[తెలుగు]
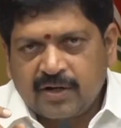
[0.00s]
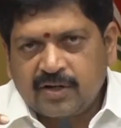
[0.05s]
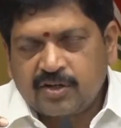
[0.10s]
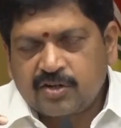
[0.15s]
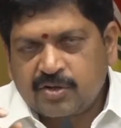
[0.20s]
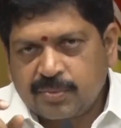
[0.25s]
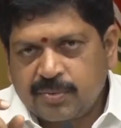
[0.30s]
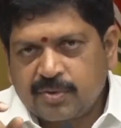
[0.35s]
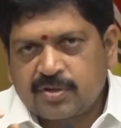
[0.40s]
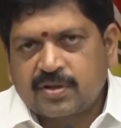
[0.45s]
మళ్ళీ
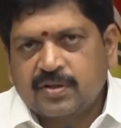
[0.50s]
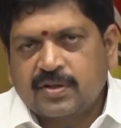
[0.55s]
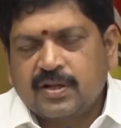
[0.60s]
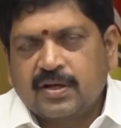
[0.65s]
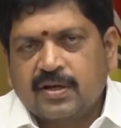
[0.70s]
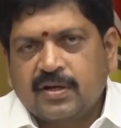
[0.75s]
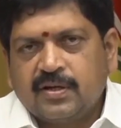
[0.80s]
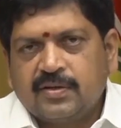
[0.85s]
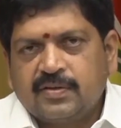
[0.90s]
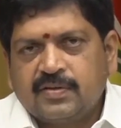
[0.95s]

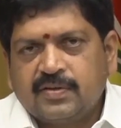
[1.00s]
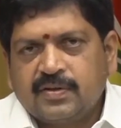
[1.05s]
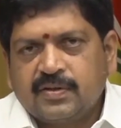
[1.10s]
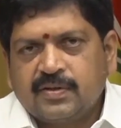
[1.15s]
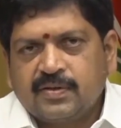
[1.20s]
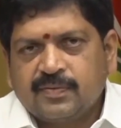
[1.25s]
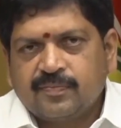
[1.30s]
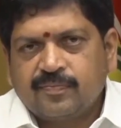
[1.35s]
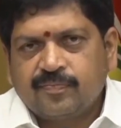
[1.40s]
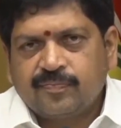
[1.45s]
డిస్ట్రిబ్యూషన్ దగ్గర
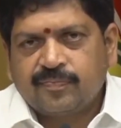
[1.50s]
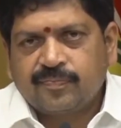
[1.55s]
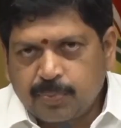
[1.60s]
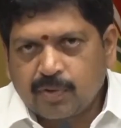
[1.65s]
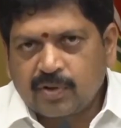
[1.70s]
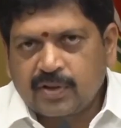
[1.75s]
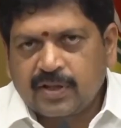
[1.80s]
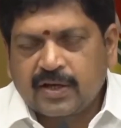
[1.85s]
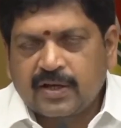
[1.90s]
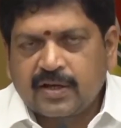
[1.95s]
నుంచి
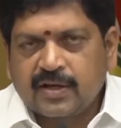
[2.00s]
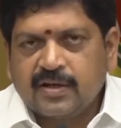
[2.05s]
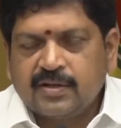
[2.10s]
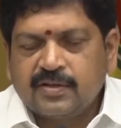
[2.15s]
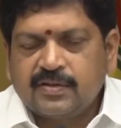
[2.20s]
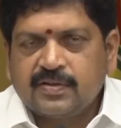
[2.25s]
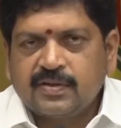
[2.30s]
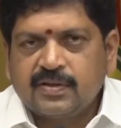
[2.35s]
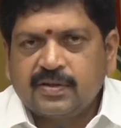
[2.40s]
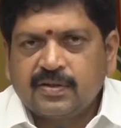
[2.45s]
డిపోల దగ్గర
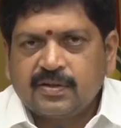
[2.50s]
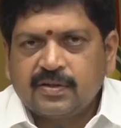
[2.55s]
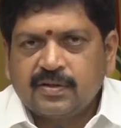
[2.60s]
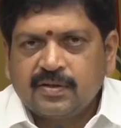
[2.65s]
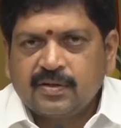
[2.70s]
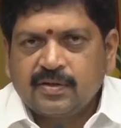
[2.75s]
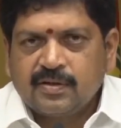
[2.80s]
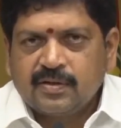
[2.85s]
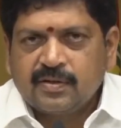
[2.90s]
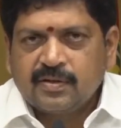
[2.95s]
నుంచి
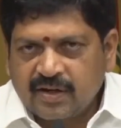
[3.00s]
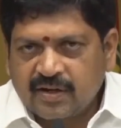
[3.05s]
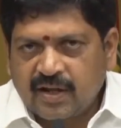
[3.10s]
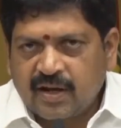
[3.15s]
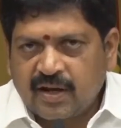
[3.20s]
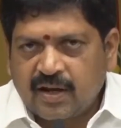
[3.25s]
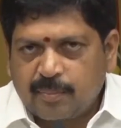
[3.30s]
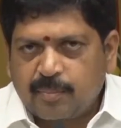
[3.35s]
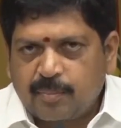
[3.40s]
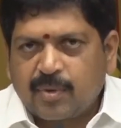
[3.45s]
కింద
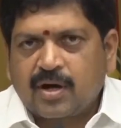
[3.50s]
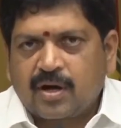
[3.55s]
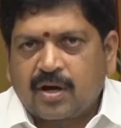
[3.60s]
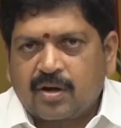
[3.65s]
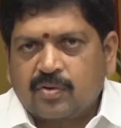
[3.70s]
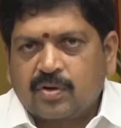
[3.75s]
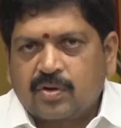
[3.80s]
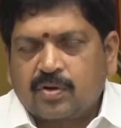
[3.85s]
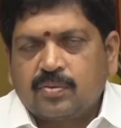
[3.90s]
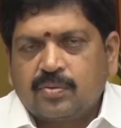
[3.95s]
రీటైల్
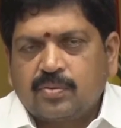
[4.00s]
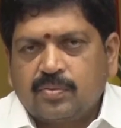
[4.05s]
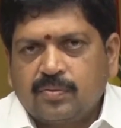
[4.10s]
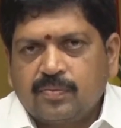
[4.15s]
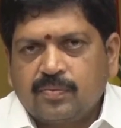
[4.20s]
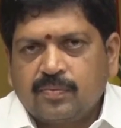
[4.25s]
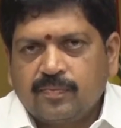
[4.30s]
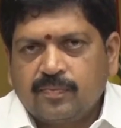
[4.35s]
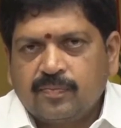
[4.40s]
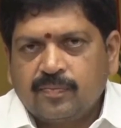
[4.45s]
అమ్మకాల వరకు
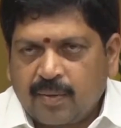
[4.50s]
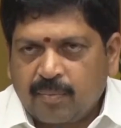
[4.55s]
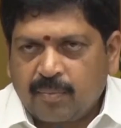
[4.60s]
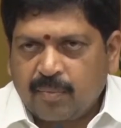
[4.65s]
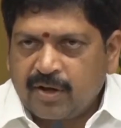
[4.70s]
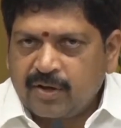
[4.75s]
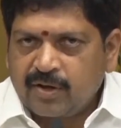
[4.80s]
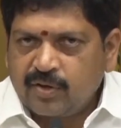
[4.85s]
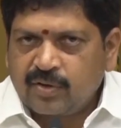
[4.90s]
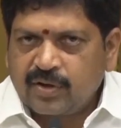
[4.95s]

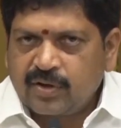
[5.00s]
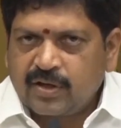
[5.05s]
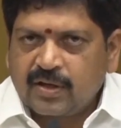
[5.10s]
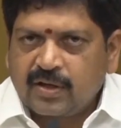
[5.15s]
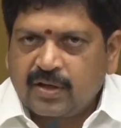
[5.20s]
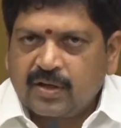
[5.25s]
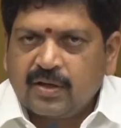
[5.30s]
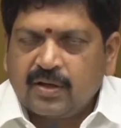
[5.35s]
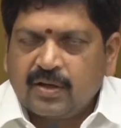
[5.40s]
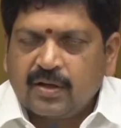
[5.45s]

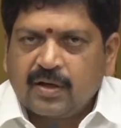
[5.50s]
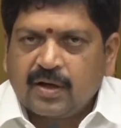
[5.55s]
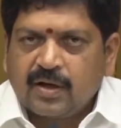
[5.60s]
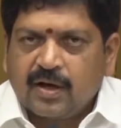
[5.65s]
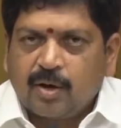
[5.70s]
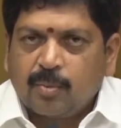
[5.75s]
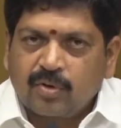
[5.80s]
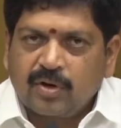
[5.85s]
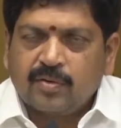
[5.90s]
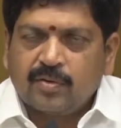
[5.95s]
సామాన్యుడికి
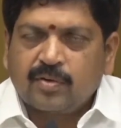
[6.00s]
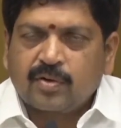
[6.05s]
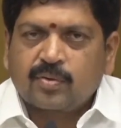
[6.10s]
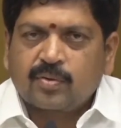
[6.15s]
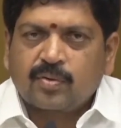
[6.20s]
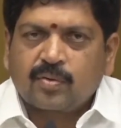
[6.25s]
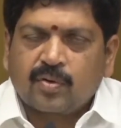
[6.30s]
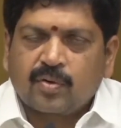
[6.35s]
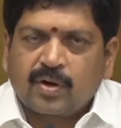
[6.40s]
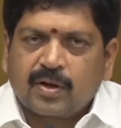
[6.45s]
అమ్ముకునే
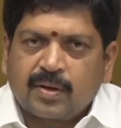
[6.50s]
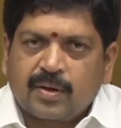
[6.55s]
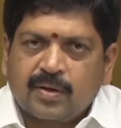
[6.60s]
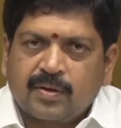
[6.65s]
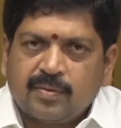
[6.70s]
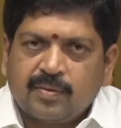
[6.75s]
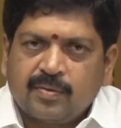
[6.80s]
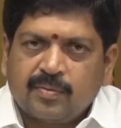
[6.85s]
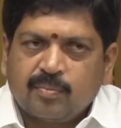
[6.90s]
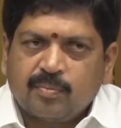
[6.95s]
వరకు కూడా
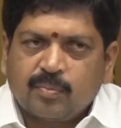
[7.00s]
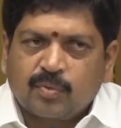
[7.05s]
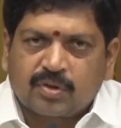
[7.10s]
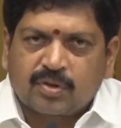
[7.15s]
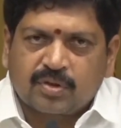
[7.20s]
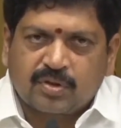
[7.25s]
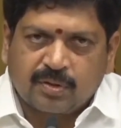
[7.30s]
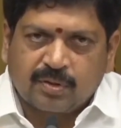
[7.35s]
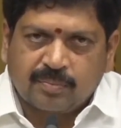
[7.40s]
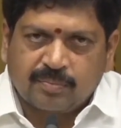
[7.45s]

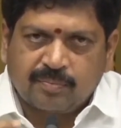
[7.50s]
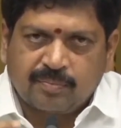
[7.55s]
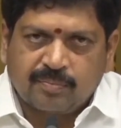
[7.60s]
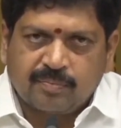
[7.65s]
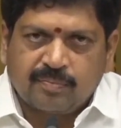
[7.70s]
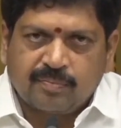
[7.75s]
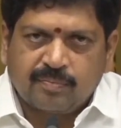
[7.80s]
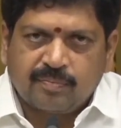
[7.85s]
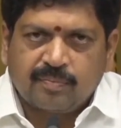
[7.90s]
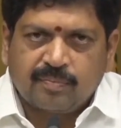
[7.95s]
మొత్తం
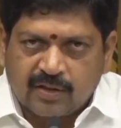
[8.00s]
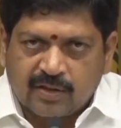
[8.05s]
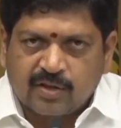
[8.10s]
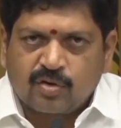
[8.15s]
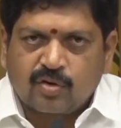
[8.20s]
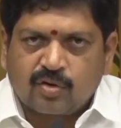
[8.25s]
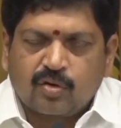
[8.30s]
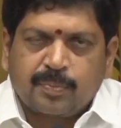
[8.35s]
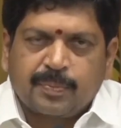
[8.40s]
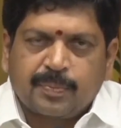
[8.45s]
మీ
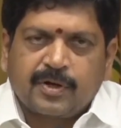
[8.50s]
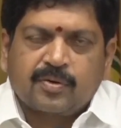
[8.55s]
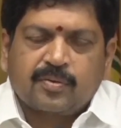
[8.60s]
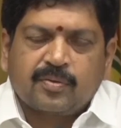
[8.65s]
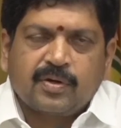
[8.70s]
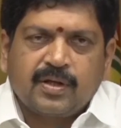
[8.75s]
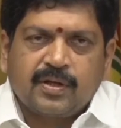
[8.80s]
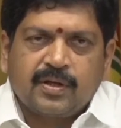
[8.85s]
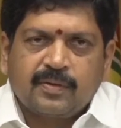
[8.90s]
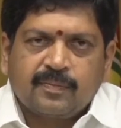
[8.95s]
ఆధీనంలో
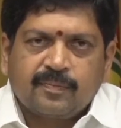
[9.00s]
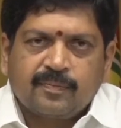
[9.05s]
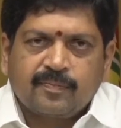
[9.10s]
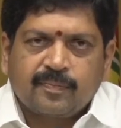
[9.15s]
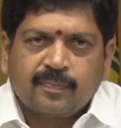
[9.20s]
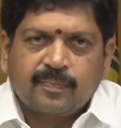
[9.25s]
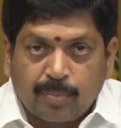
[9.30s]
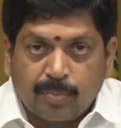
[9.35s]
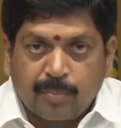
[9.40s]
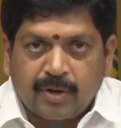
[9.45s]
పెట్టుకుని
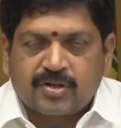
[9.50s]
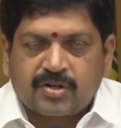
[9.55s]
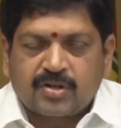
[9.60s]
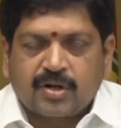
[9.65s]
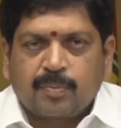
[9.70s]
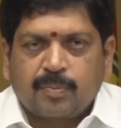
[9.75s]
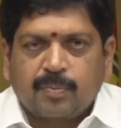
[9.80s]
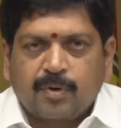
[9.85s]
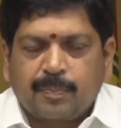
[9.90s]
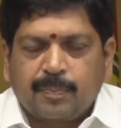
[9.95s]

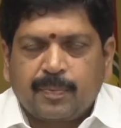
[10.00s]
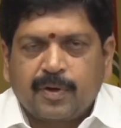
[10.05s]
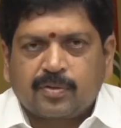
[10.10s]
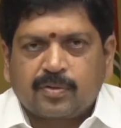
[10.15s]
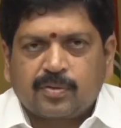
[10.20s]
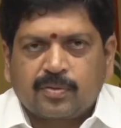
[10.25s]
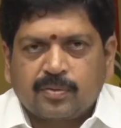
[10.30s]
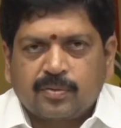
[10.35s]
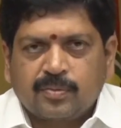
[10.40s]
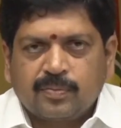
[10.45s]
గవర్నమెంట్ షాపుల
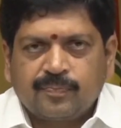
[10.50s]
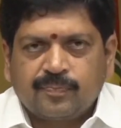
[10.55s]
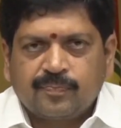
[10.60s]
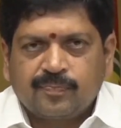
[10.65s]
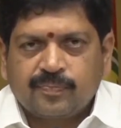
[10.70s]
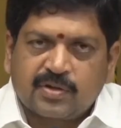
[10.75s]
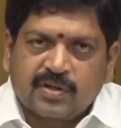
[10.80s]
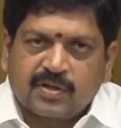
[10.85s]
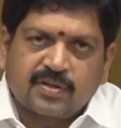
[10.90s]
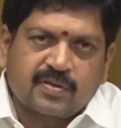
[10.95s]
పేరుతో
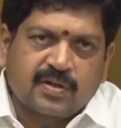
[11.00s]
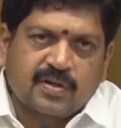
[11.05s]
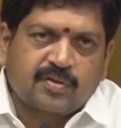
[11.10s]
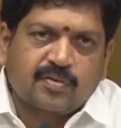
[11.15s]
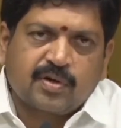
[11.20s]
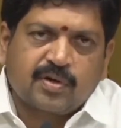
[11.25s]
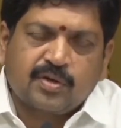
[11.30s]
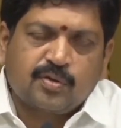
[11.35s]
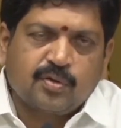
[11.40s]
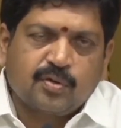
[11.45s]
మీరు
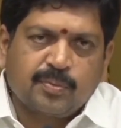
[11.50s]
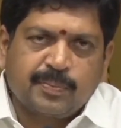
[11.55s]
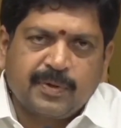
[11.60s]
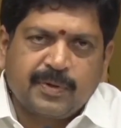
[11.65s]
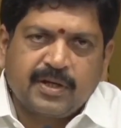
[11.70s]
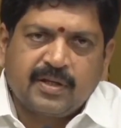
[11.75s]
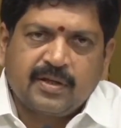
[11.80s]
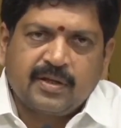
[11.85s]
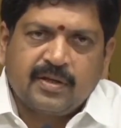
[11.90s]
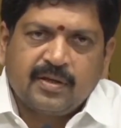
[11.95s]
చేసినటువంటి
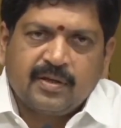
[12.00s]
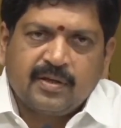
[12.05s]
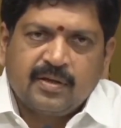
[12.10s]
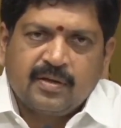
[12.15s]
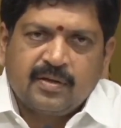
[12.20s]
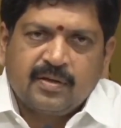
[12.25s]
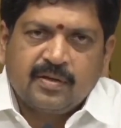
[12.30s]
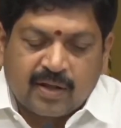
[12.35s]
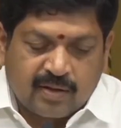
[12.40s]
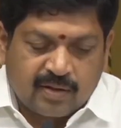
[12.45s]
దోపిడీ
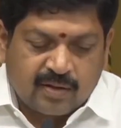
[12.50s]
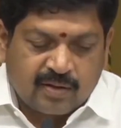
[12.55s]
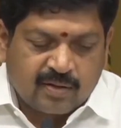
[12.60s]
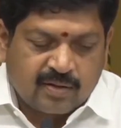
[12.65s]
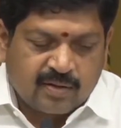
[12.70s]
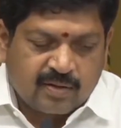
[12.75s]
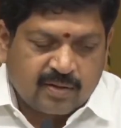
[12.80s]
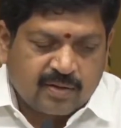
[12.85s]
ఇవాళ